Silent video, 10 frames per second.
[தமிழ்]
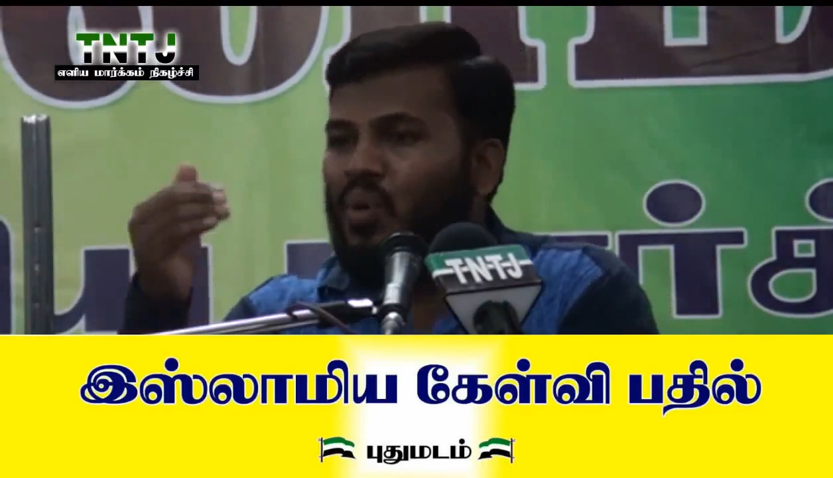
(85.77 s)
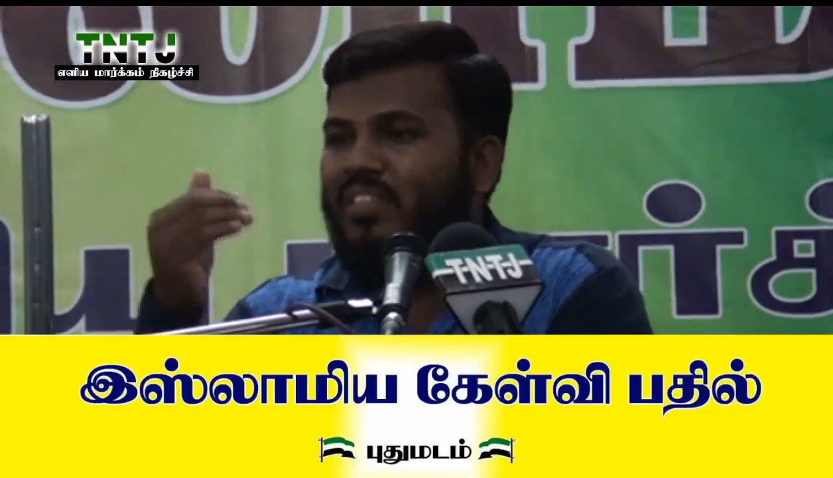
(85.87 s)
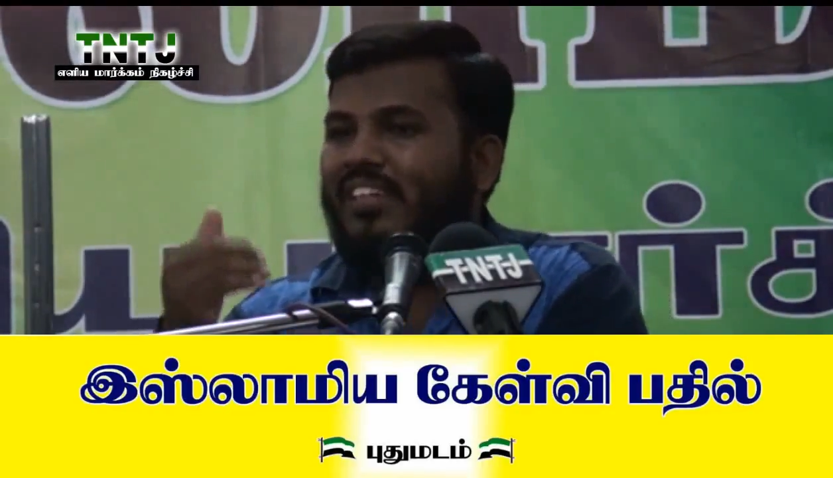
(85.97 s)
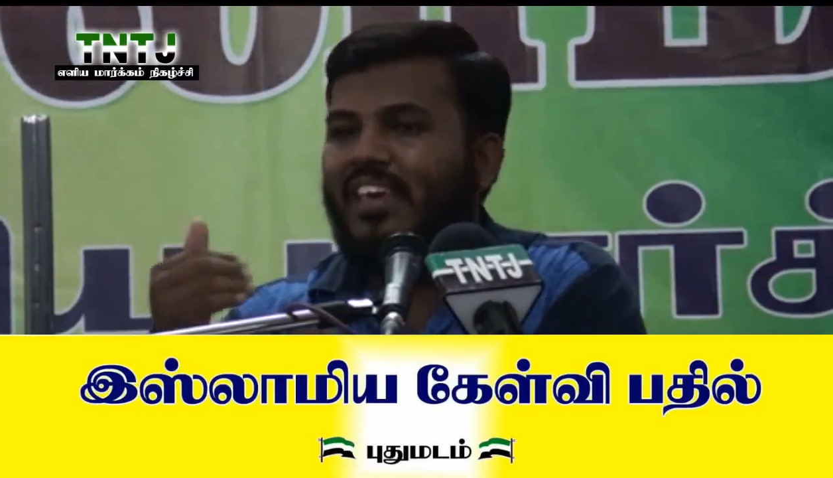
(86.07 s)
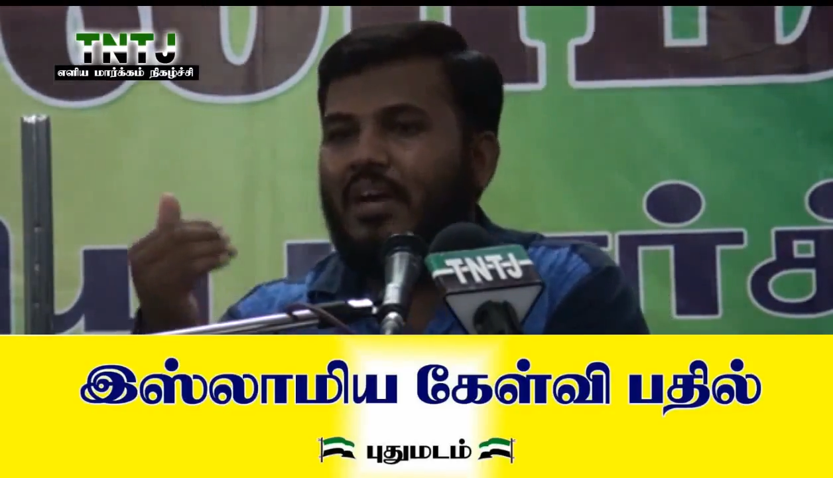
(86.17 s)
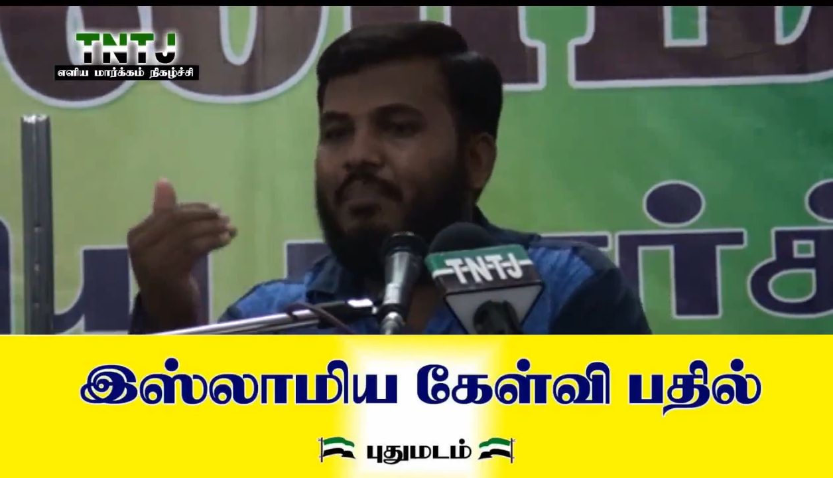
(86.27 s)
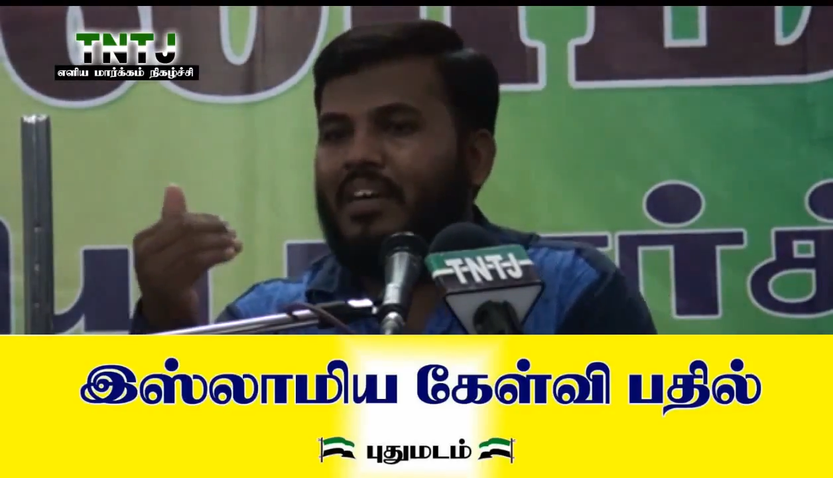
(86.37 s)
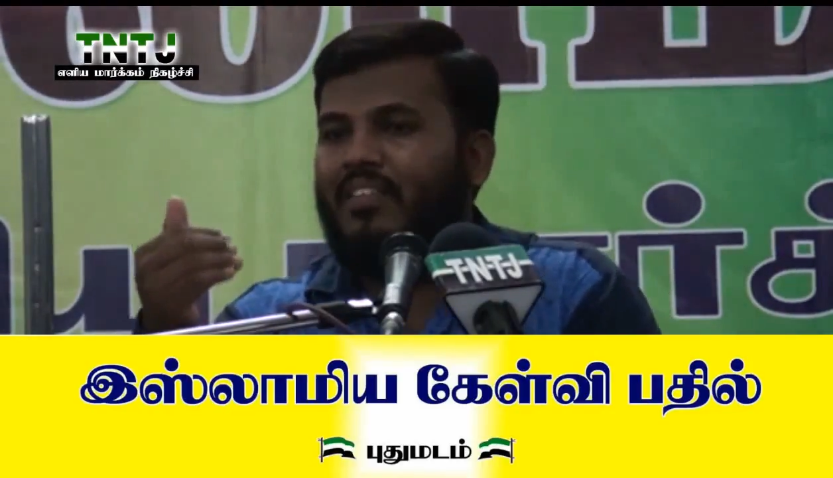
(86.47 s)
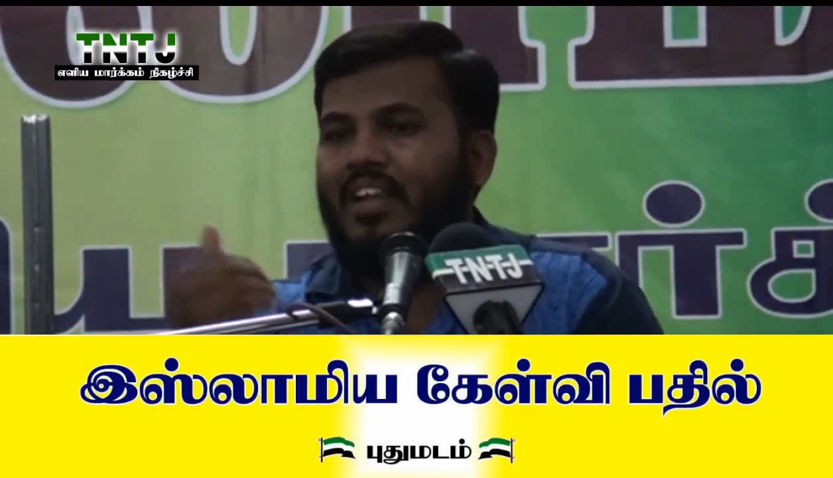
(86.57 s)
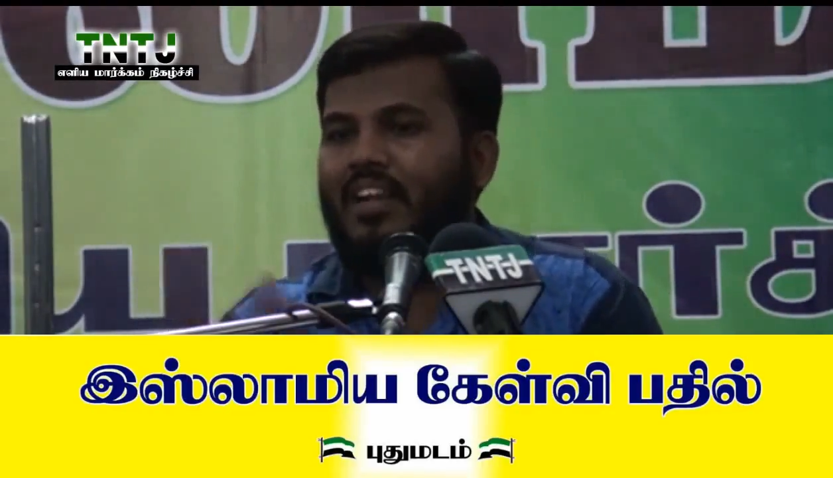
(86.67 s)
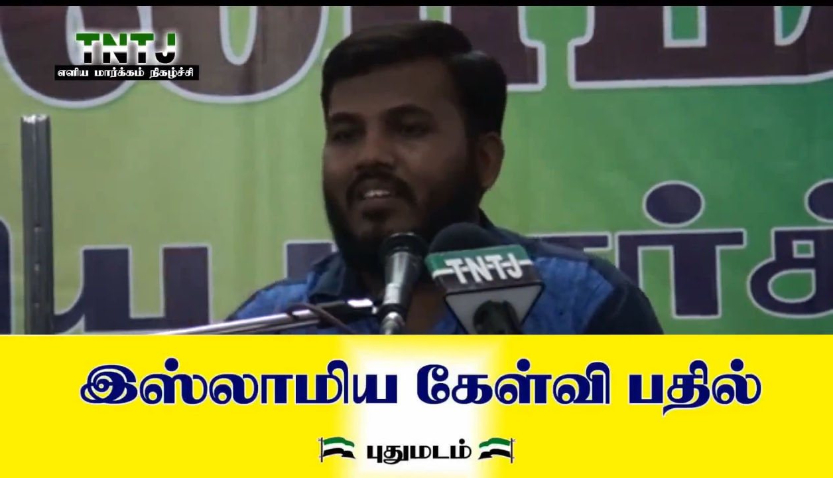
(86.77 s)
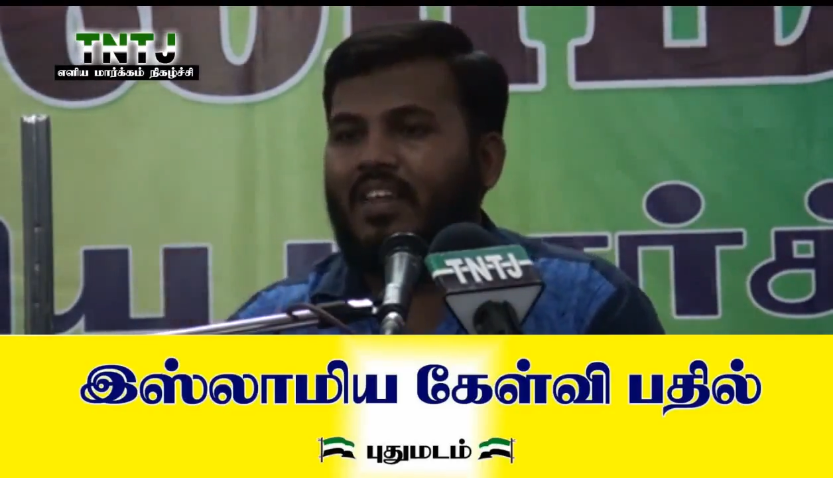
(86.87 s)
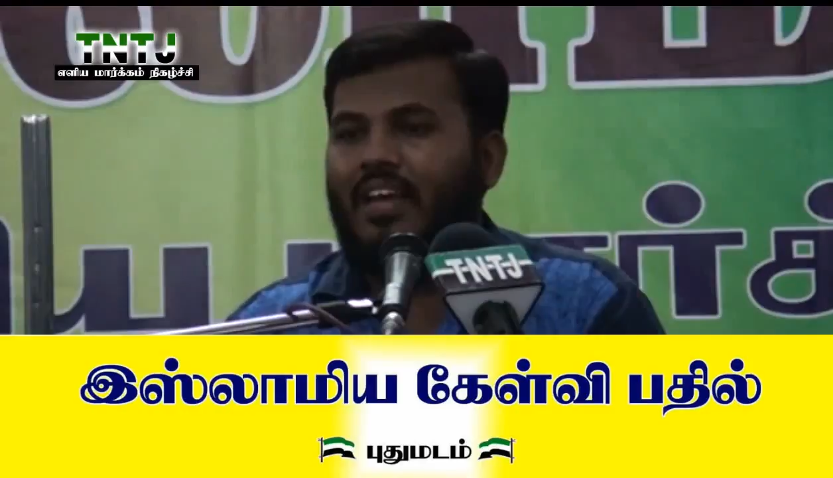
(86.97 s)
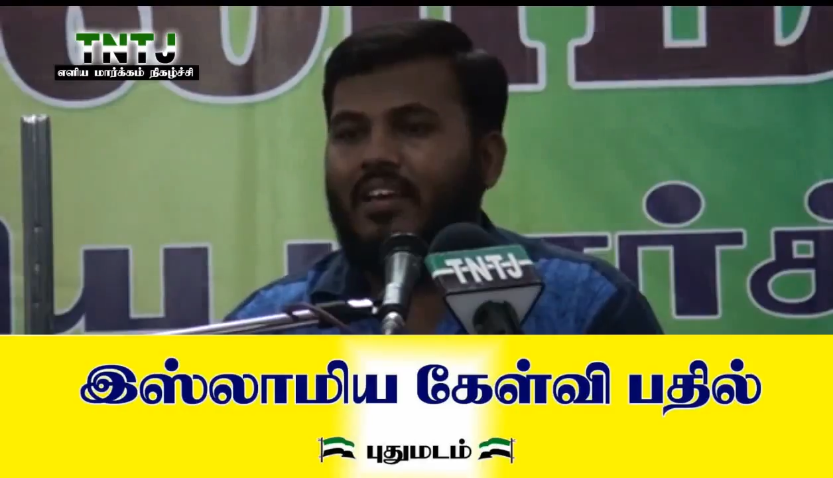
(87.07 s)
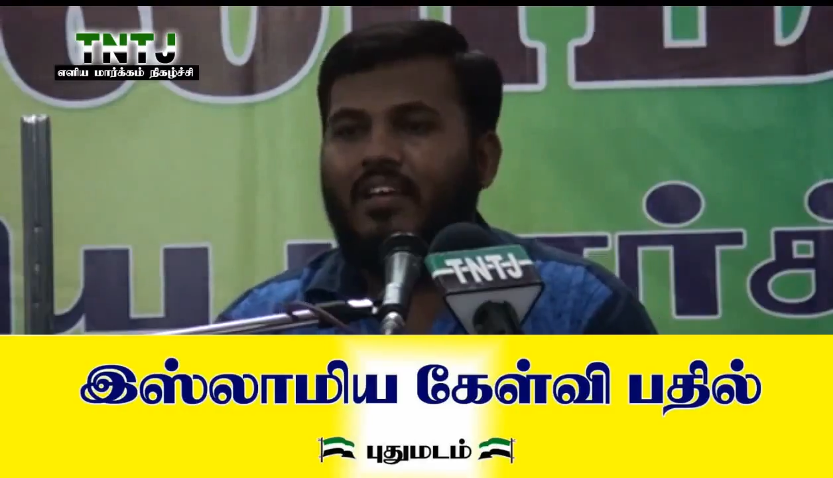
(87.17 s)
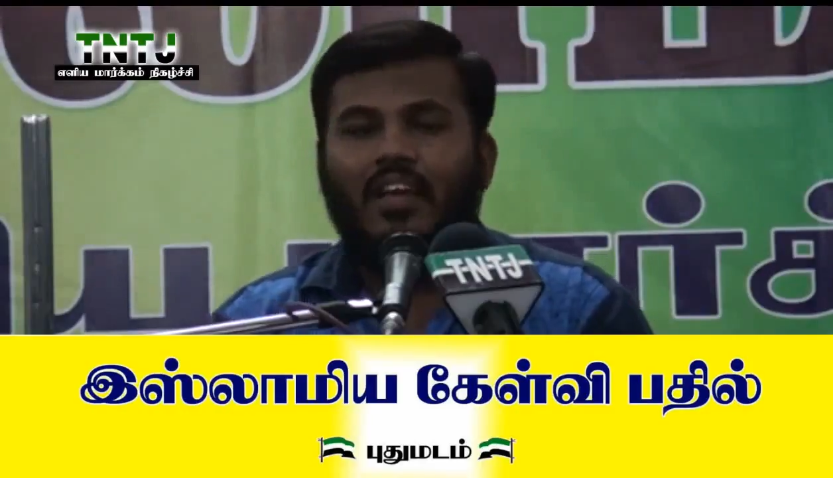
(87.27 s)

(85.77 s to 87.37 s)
பூஜை செய்யப்பட்டதுன்னு இருக்குதுல்ல